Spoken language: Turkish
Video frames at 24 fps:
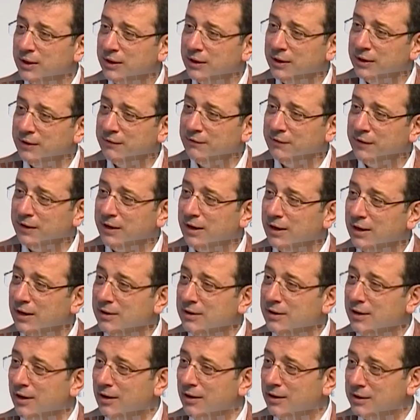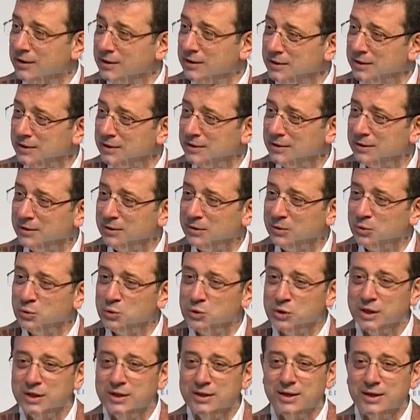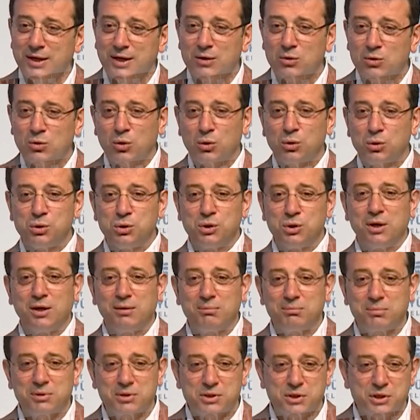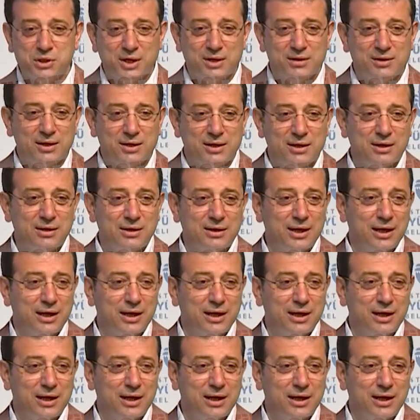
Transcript: veya yargı üzerinden konuşulan bir şey değil.